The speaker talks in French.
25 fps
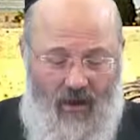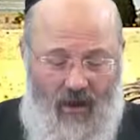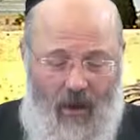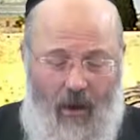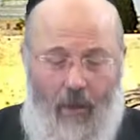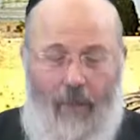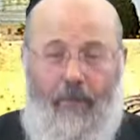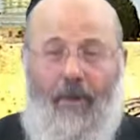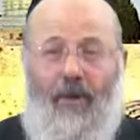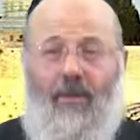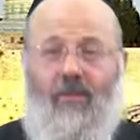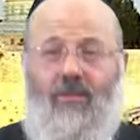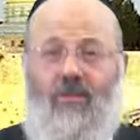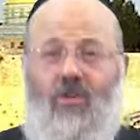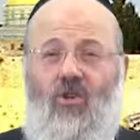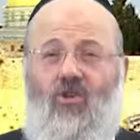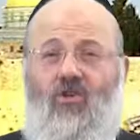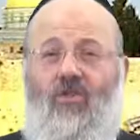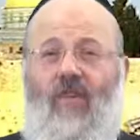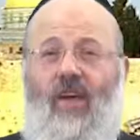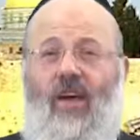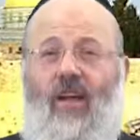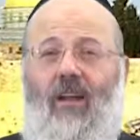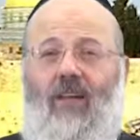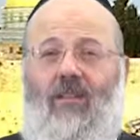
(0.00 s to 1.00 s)
À peine si
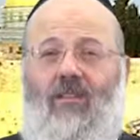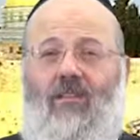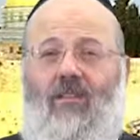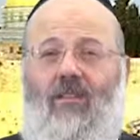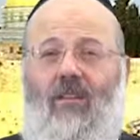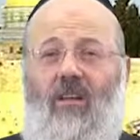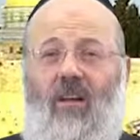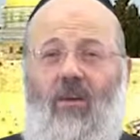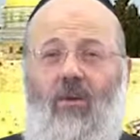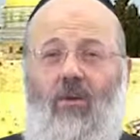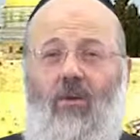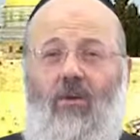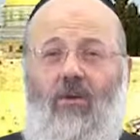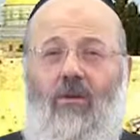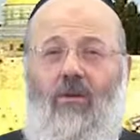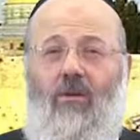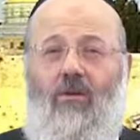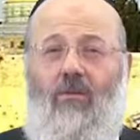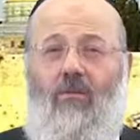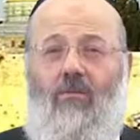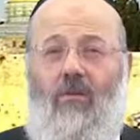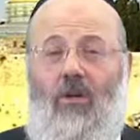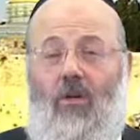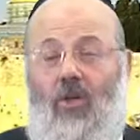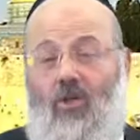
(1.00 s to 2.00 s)
je vais à la synagogue.
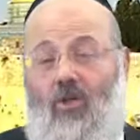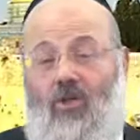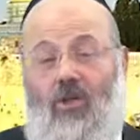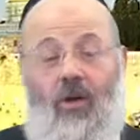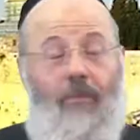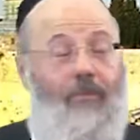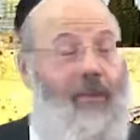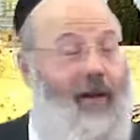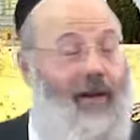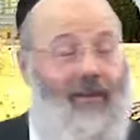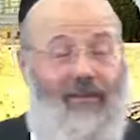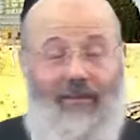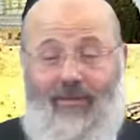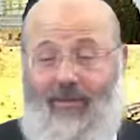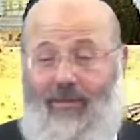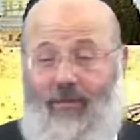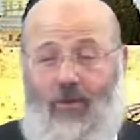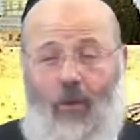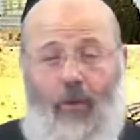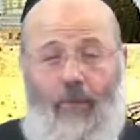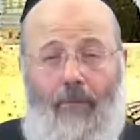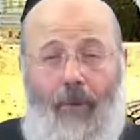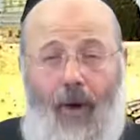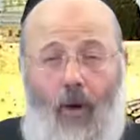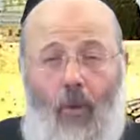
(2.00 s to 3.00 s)
Shabbat,
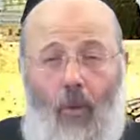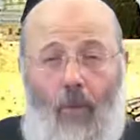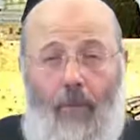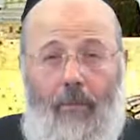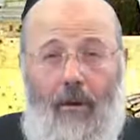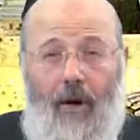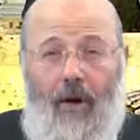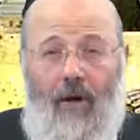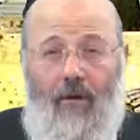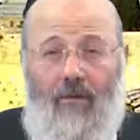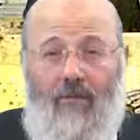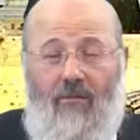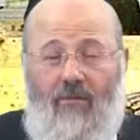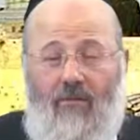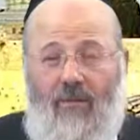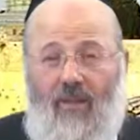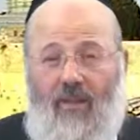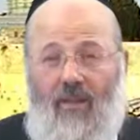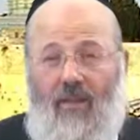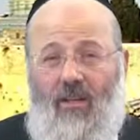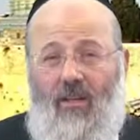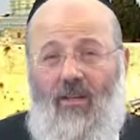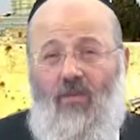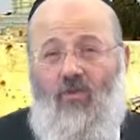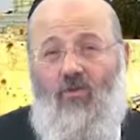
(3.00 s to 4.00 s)
n'en parlons pas.
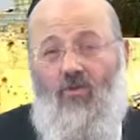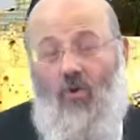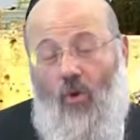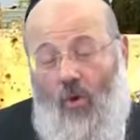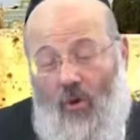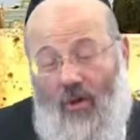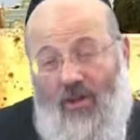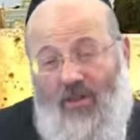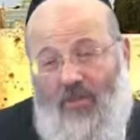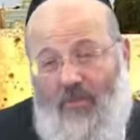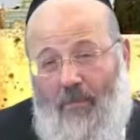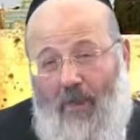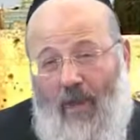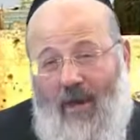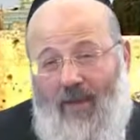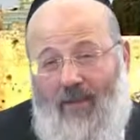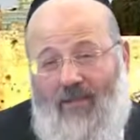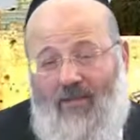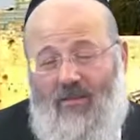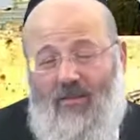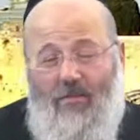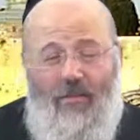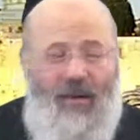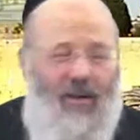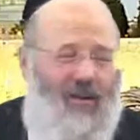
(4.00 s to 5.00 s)
Je le
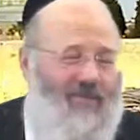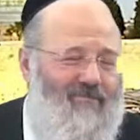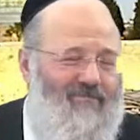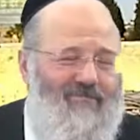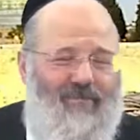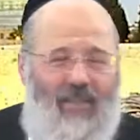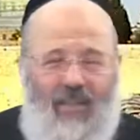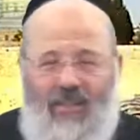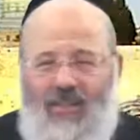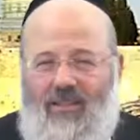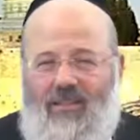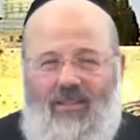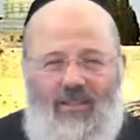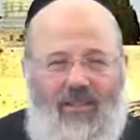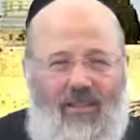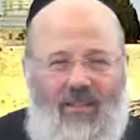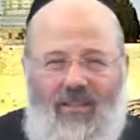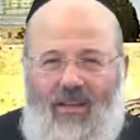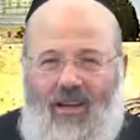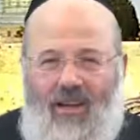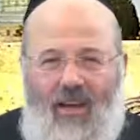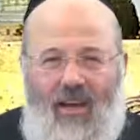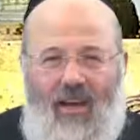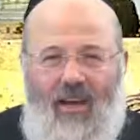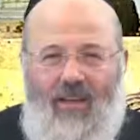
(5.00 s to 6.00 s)
respecte, mais c'est
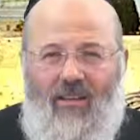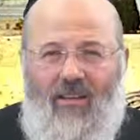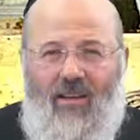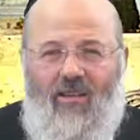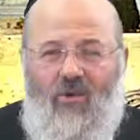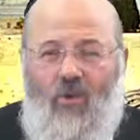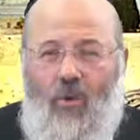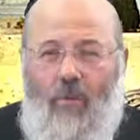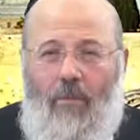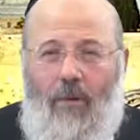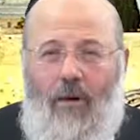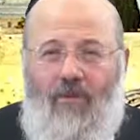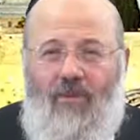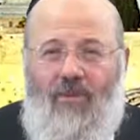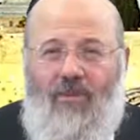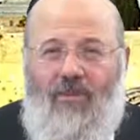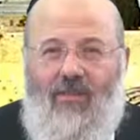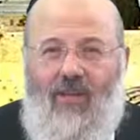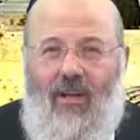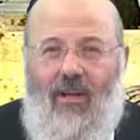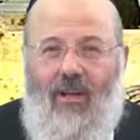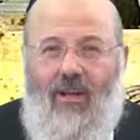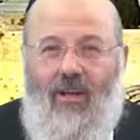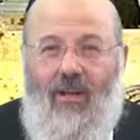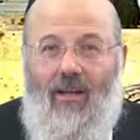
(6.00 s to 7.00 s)
très très
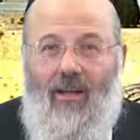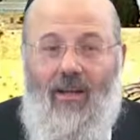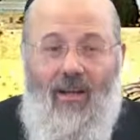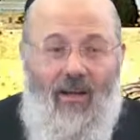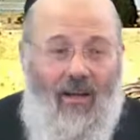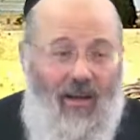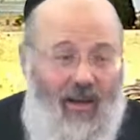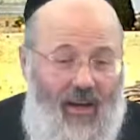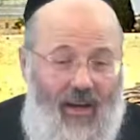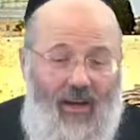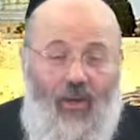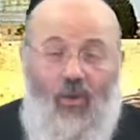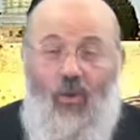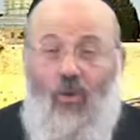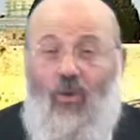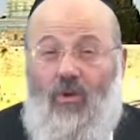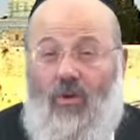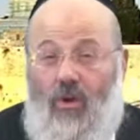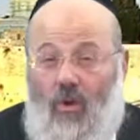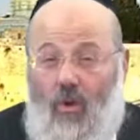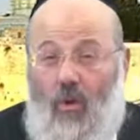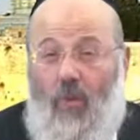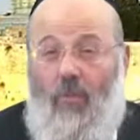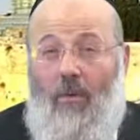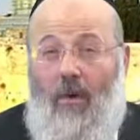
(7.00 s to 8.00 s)
superficiel. Et donc
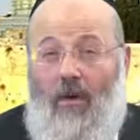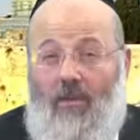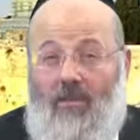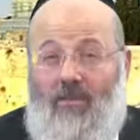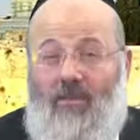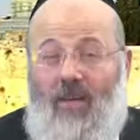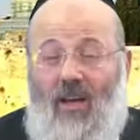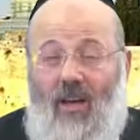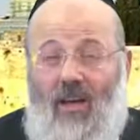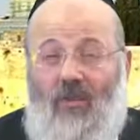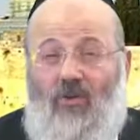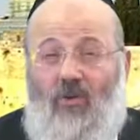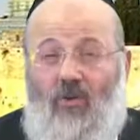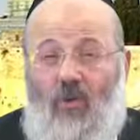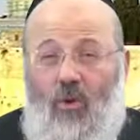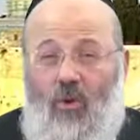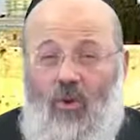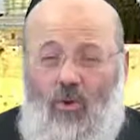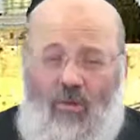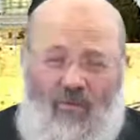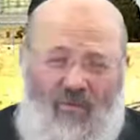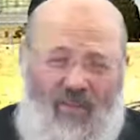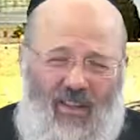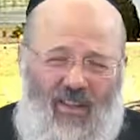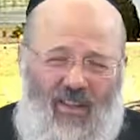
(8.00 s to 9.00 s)
il commence à se